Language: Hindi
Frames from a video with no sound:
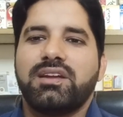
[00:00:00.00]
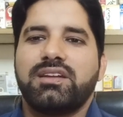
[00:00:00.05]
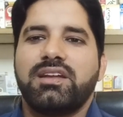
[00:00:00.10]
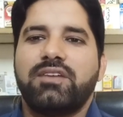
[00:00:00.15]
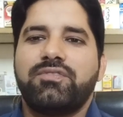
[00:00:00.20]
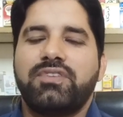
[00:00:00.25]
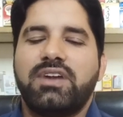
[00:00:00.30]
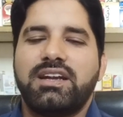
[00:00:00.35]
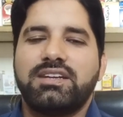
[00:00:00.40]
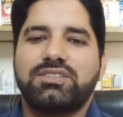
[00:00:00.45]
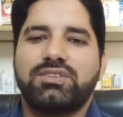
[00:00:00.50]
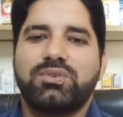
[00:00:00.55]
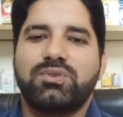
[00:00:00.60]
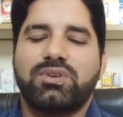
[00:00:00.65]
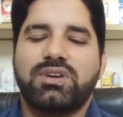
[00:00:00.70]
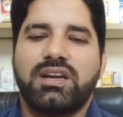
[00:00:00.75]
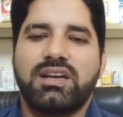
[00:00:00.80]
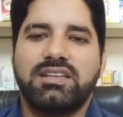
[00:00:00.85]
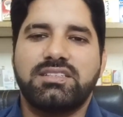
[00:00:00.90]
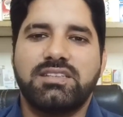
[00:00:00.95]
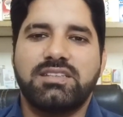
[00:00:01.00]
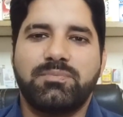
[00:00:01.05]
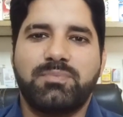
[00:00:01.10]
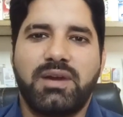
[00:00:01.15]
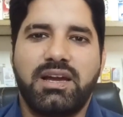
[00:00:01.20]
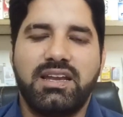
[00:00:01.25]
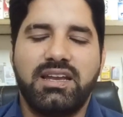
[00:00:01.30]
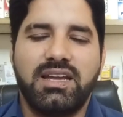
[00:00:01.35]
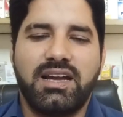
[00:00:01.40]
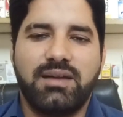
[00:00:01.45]
डियर फ्रेंड्स शुरू करने से
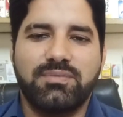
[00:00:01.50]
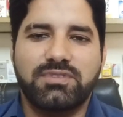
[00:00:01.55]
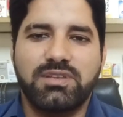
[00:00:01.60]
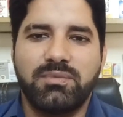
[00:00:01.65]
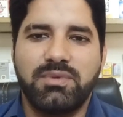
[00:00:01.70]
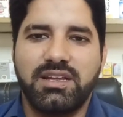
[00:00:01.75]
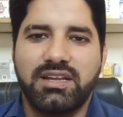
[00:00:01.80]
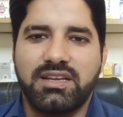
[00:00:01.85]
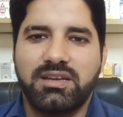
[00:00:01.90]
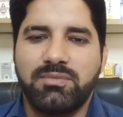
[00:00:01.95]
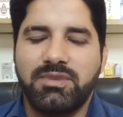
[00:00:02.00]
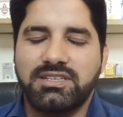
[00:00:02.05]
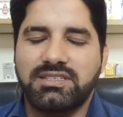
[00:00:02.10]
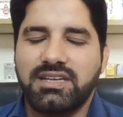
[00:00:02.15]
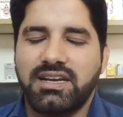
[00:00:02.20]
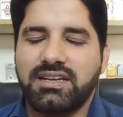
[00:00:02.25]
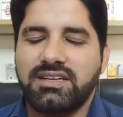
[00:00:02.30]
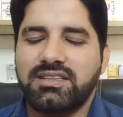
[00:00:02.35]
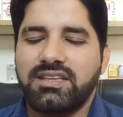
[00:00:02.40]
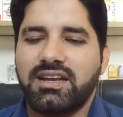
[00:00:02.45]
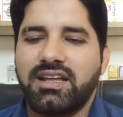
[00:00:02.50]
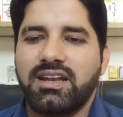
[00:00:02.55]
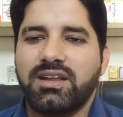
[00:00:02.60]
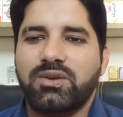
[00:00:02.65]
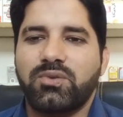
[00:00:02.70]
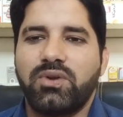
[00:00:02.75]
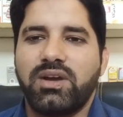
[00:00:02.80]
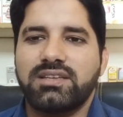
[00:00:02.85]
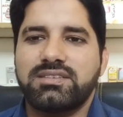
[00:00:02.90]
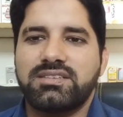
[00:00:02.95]
पहले आपसे मेरी हमेशा की तरह
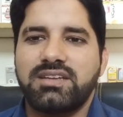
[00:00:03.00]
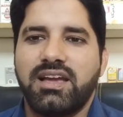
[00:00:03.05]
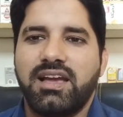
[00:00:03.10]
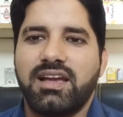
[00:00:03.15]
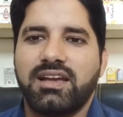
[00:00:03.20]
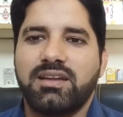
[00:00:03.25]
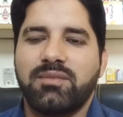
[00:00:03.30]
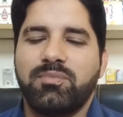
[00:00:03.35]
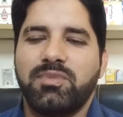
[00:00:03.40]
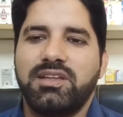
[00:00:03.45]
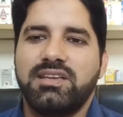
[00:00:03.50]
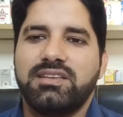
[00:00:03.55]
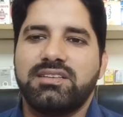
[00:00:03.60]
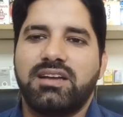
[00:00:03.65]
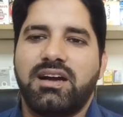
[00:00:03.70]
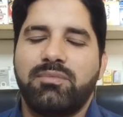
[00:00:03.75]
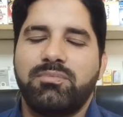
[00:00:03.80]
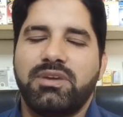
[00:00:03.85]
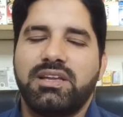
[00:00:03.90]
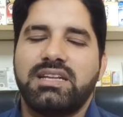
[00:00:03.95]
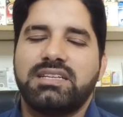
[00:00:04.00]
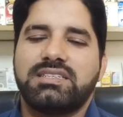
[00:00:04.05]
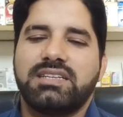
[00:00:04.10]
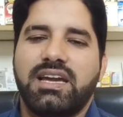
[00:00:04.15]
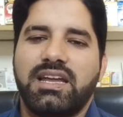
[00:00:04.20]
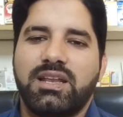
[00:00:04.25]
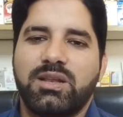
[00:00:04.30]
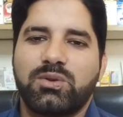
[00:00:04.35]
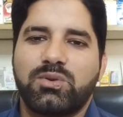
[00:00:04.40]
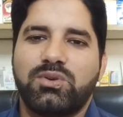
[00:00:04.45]
रिक्वेस्ट है कि प्लीज़ आप मेरे
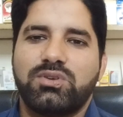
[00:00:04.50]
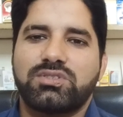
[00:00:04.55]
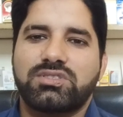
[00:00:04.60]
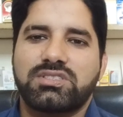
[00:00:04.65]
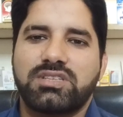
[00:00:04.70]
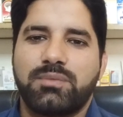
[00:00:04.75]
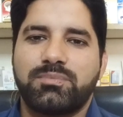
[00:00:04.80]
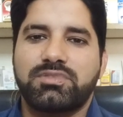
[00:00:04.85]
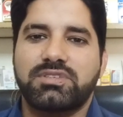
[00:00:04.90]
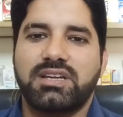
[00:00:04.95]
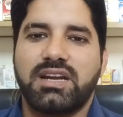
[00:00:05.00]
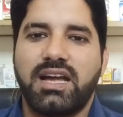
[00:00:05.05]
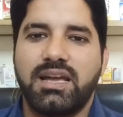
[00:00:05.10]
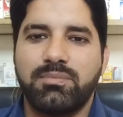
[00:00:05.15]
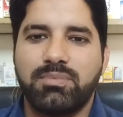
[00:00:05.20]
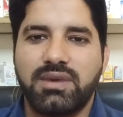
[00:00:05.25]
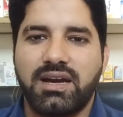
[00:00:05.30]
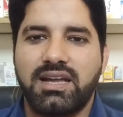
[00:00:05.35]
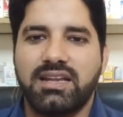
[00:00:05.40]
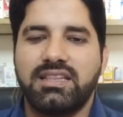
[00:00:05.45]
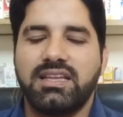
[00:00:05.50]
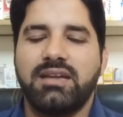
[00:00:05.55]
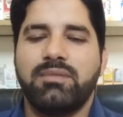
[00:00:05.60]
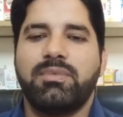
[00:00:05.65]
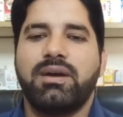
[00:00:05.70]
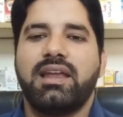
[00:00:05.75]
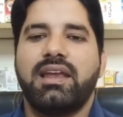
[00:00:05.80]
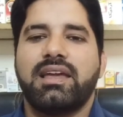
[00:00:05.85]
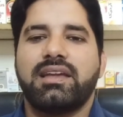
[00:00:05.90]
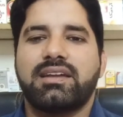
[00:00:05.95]
चैनल को सब्सक्राइब कर दें
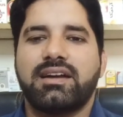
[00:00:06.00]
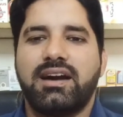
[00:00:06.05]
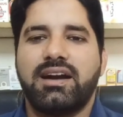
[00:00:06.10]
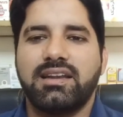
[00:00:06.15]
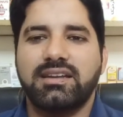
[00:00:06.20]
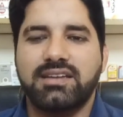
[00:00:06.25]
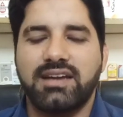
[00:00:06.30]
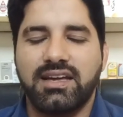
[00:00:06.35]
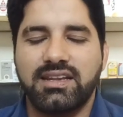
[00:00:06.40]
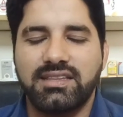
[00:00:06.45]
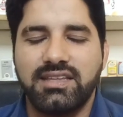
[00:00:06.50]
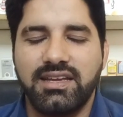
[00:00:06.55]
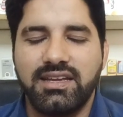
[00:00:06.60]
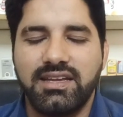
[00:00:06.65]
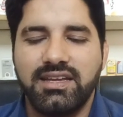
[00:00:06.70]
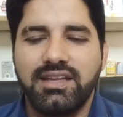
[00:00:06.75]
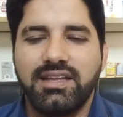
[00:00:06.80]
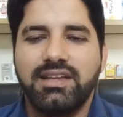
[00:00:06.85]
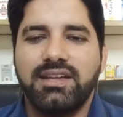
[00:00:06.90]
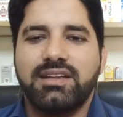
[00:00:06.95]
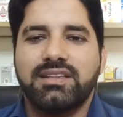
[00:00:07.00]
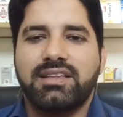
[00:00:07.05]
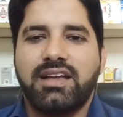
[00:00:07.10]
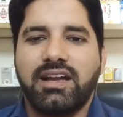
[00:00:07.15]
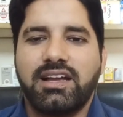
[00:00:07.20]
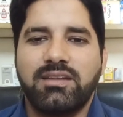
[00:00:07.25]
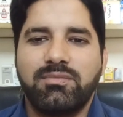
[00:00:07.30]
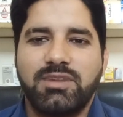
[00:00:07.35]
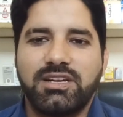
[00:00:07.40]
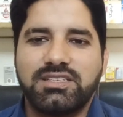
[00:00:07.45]
बेल आइकान कर दें
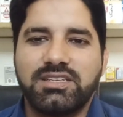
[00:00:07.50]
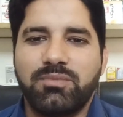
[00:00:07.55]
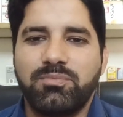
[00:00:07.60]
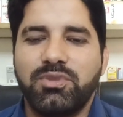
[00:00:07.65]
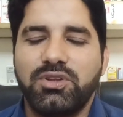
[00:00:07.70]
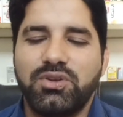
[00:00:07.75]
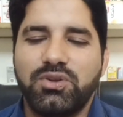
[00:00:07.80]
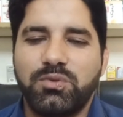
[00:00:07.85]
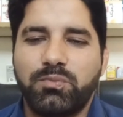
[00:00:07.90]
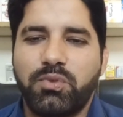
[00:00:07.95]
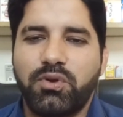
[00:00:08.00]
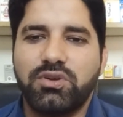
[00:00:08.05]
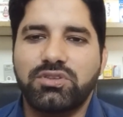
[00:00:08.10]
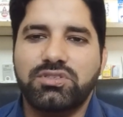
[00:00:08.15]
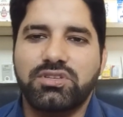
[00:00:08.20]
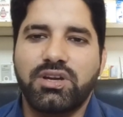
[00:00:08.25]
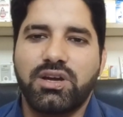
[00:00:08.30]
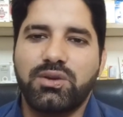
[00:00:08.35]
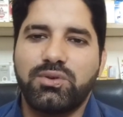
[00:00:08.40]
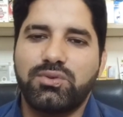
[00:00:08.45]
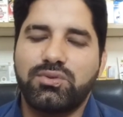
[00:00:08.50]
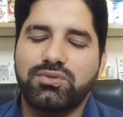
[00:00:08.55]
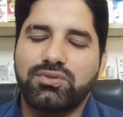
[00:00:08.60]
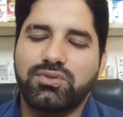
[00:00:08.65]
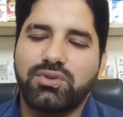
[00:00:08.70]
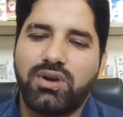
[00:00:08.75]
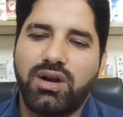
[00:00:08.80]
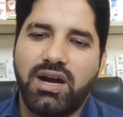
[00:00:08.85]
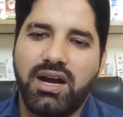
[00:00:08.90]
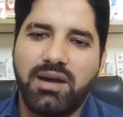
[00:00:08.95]
ताकि मैं जब भी न्यू पोस्ट करूँ
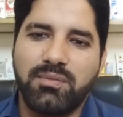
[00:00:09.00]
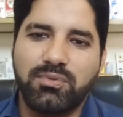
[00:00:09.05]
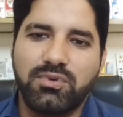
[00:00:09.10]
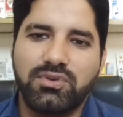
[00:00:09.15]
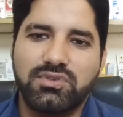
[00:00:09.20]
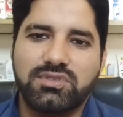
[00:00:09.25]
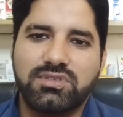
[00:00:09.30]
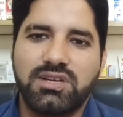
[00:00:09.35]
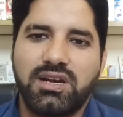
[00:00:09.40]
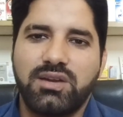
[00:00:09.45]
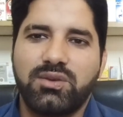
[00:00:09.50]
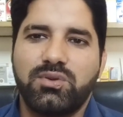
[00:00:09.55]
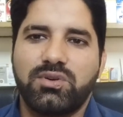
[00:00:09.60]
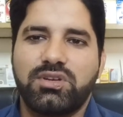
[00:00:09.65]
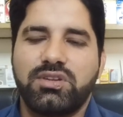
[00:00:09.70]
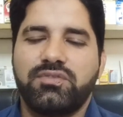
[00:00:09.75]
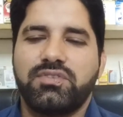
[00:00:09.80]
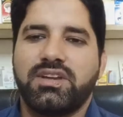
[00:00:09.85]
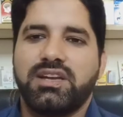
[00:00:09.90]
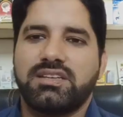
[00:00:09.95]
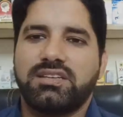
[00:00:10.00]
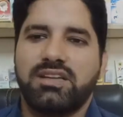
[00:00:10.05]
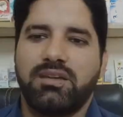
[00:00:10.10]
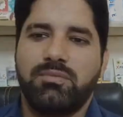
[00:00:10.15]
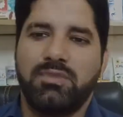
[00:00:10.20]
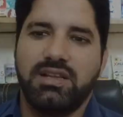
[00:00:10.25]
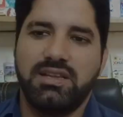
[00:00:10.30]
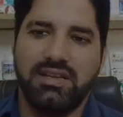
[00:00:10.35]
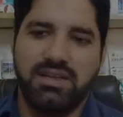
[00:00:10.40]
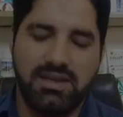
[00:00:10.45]
तो आपको उसका नोटिफिकेशन
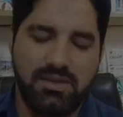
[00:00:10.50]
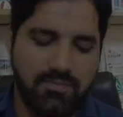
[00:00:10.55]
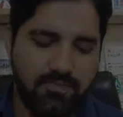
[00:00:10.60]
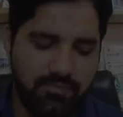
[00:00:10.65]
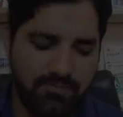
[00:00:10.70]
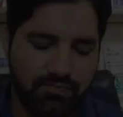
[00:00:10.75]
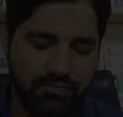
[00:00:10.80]
मिल जाए